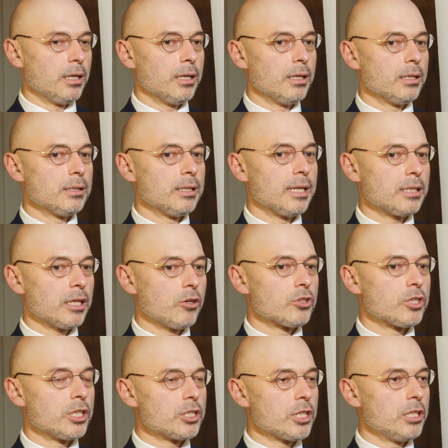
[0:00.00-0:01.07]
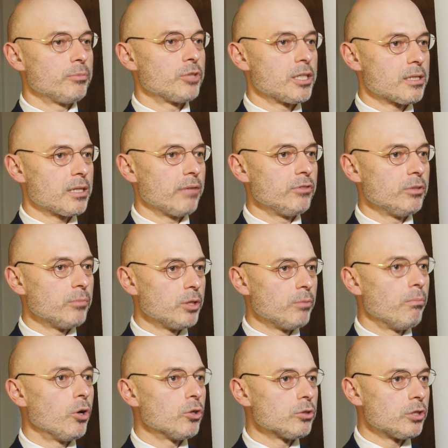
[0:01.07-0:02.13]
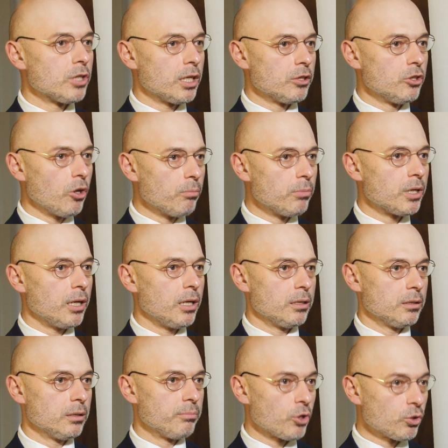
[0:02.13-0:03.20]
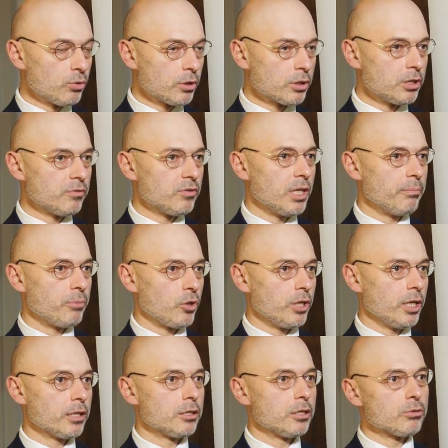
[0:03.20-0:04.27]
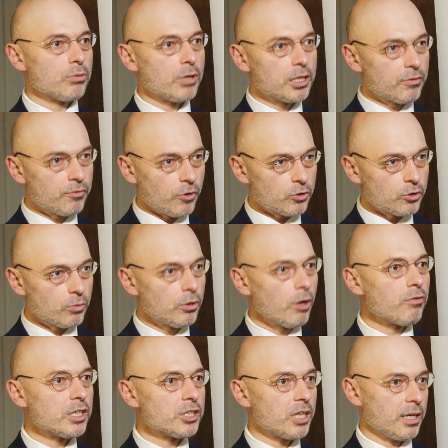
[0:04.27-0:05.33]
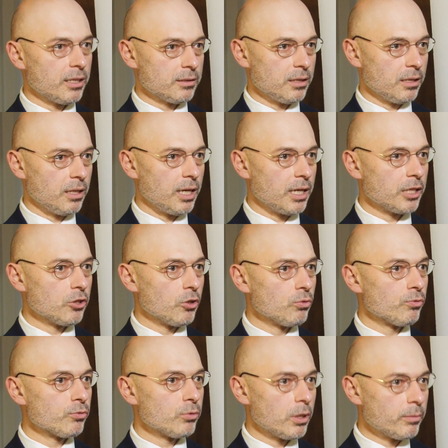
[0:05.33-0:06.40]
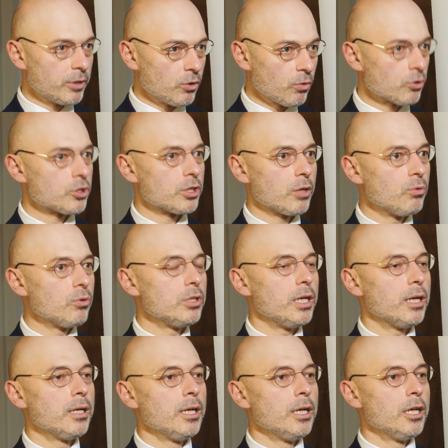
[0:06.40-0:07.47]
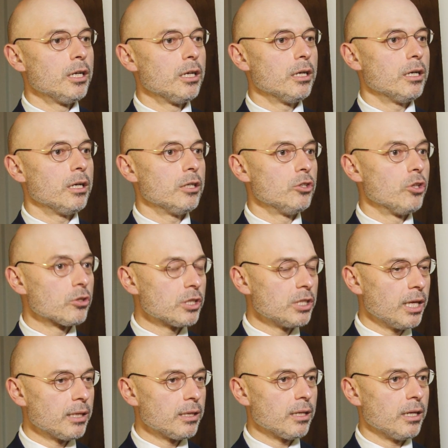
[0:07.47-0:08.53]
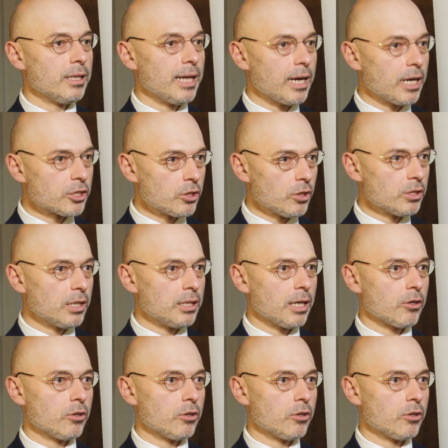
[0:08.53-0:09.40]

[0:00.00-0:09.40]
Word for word: e, dlatego że jeżeli przedstawimy mądre, dobre, e, produktywne projekty, które tworzą nowe szanse dla regionów, które będą szczególnie dotknięte, narażone na